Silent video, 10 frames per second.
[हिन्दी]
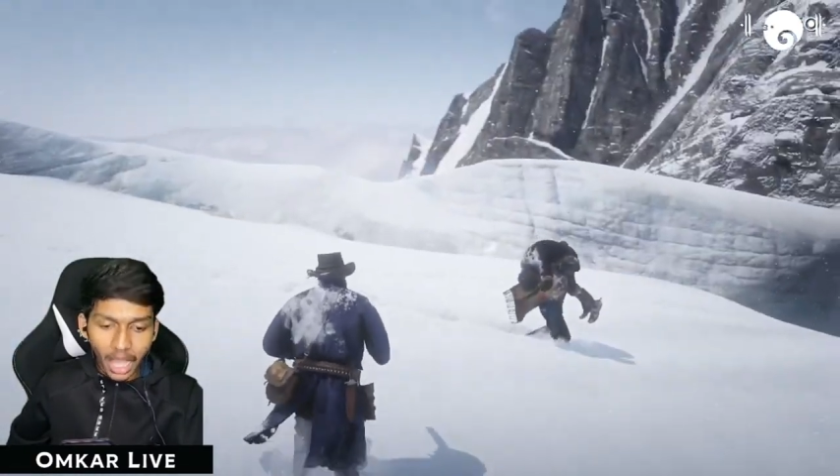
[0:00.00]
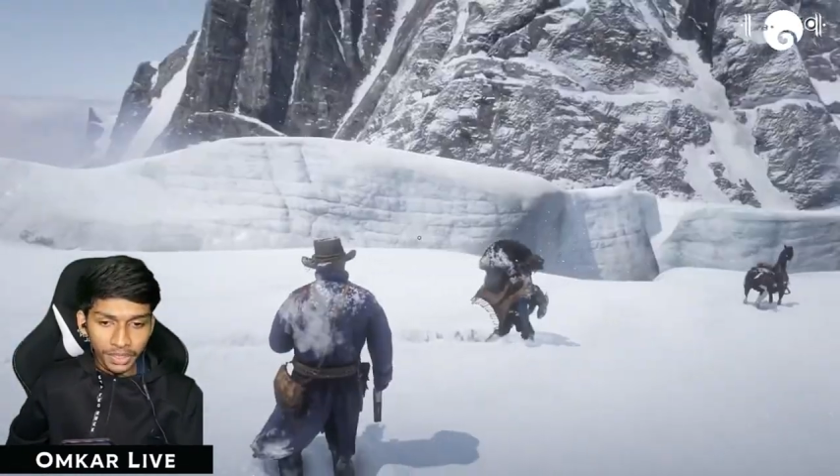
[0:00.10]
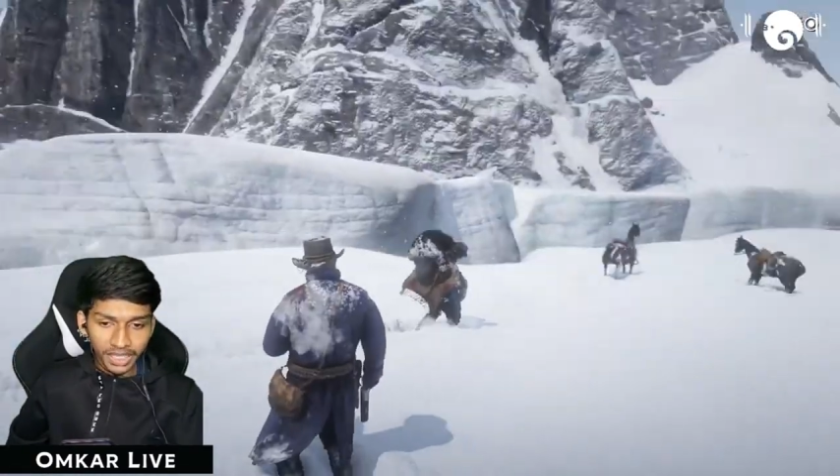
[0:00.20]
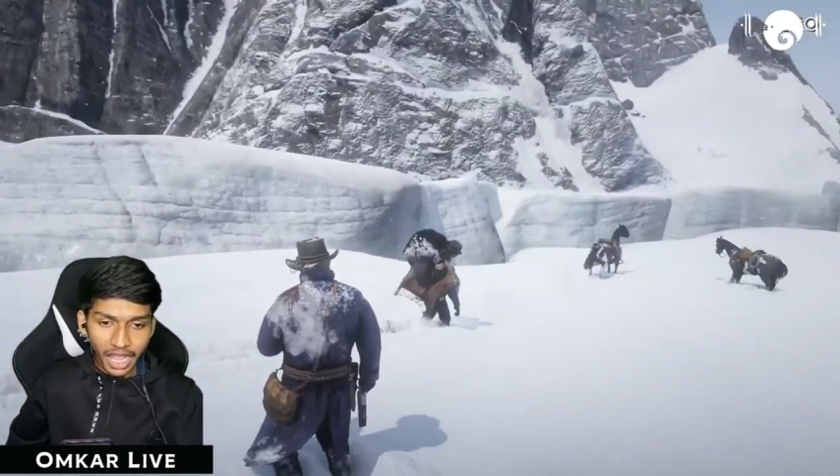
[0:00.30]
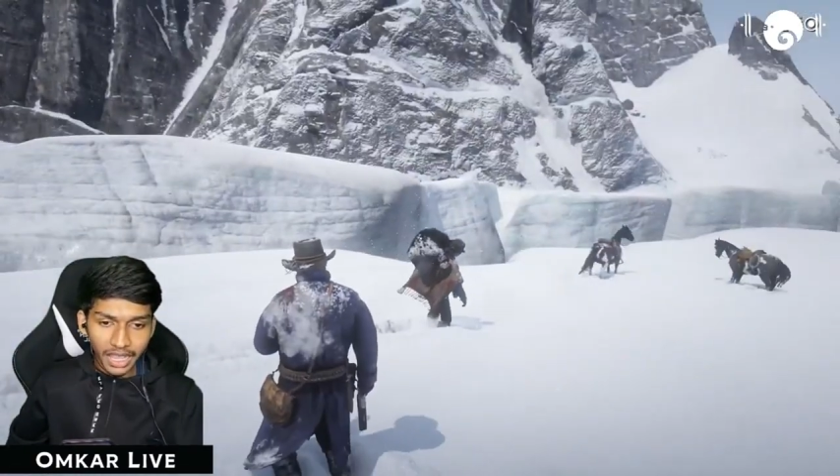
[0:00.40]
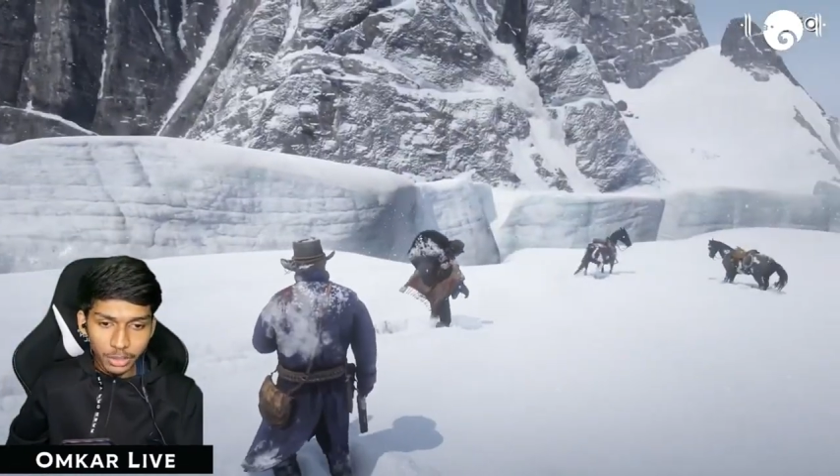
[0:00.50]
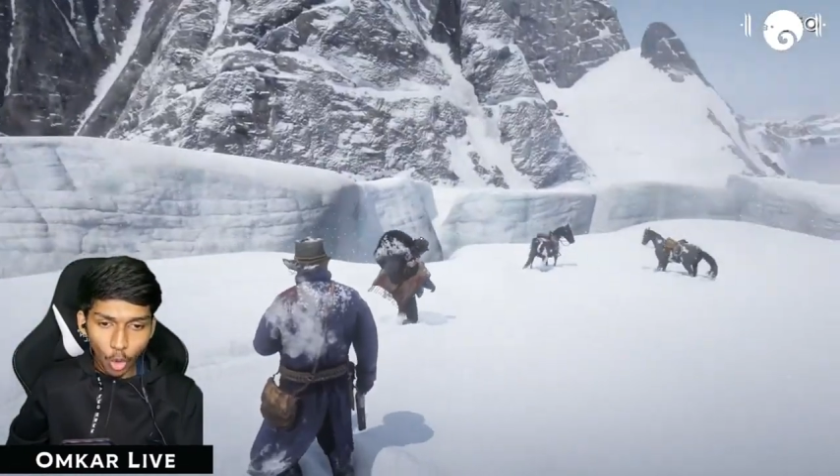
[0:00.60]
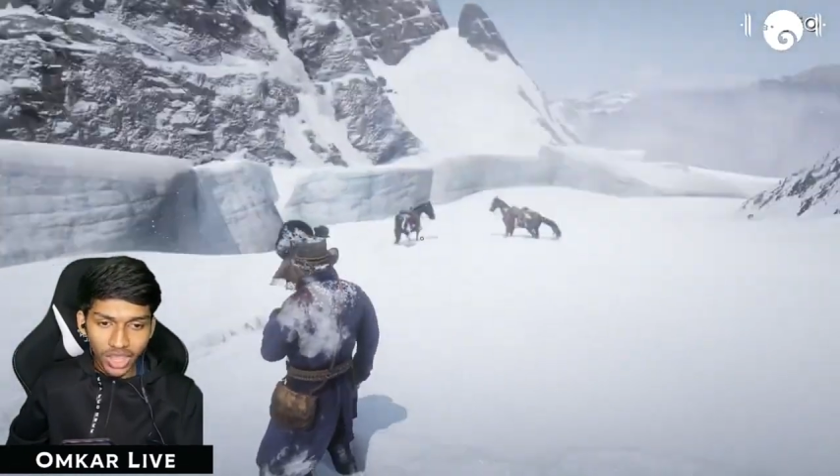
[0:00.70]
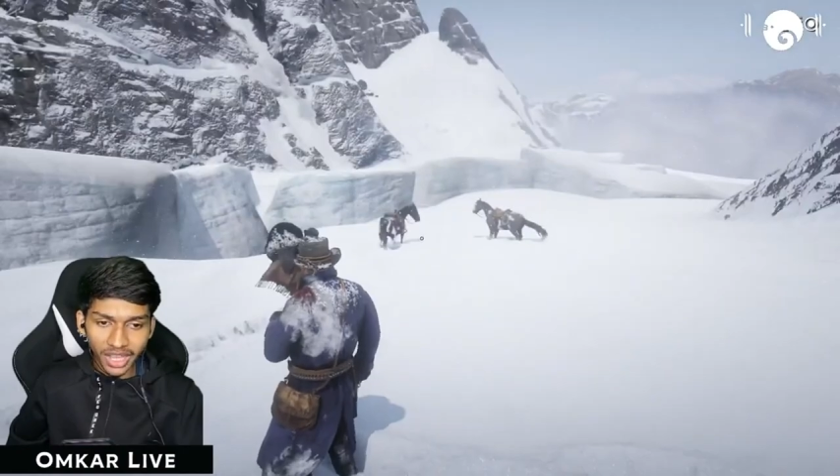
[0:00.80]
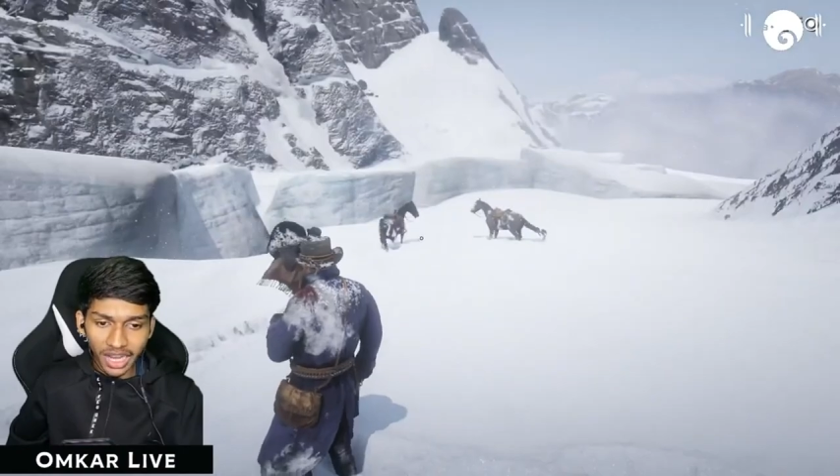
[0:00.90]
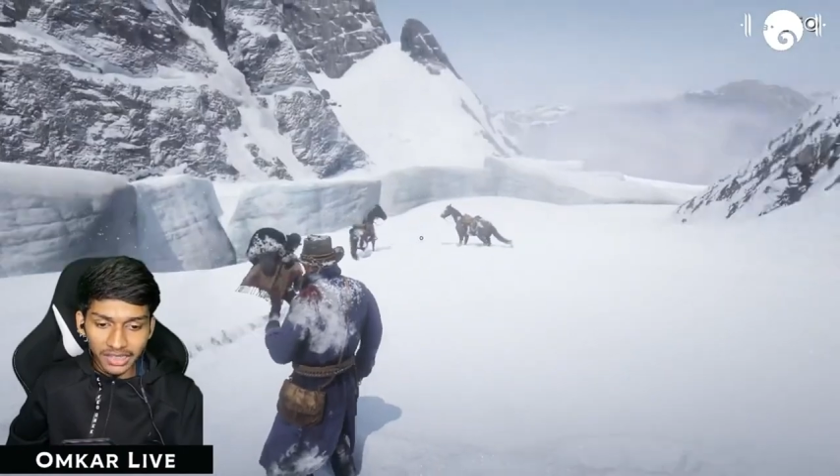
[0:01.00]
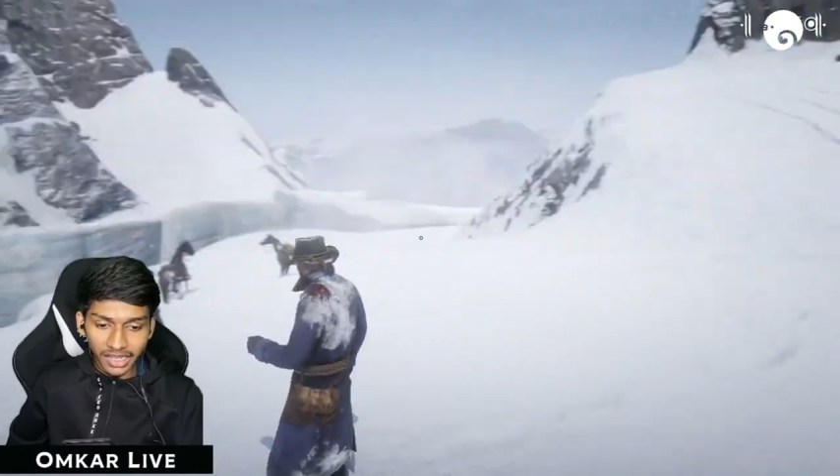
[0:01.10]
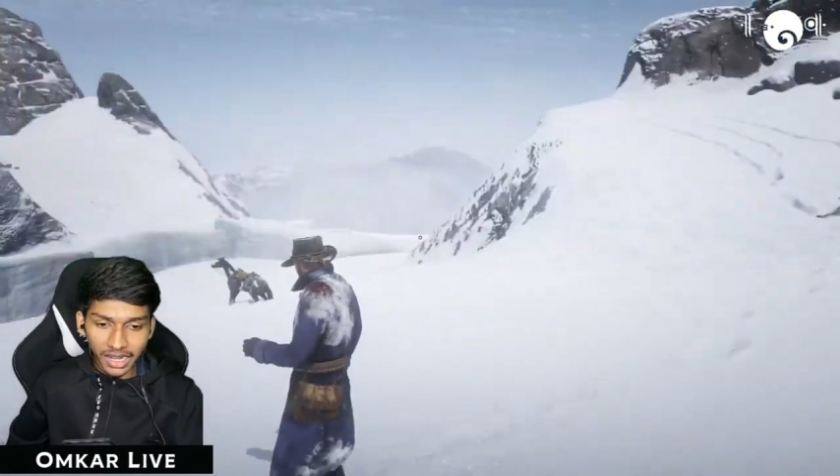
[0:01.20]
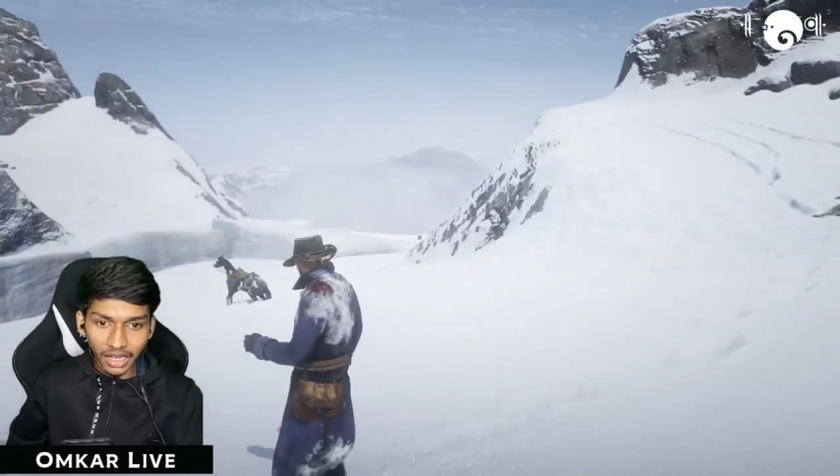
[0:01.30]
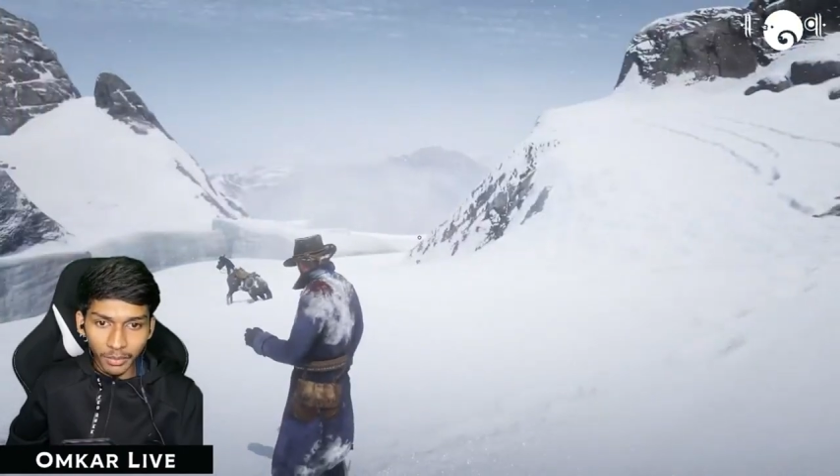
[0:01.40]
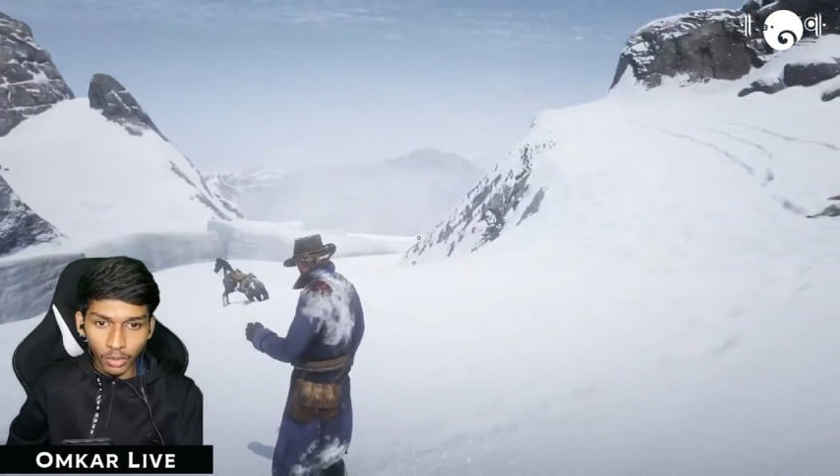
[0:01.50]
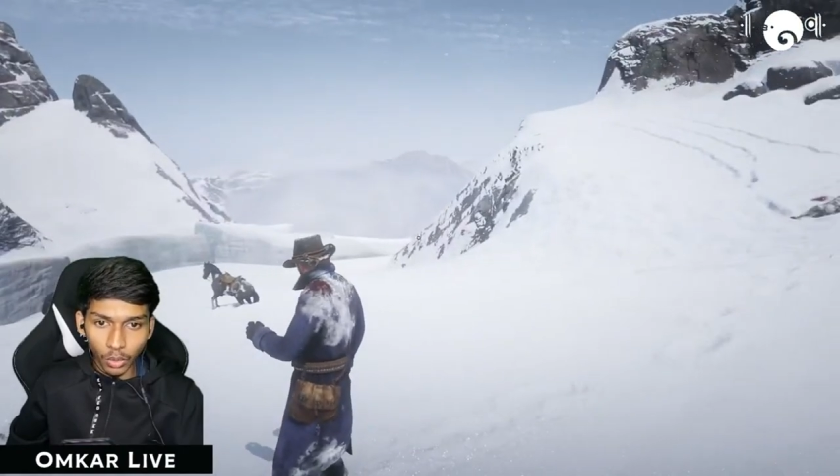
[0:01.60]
फ्री का ये शो देख रहा था क्या लकड़बक्के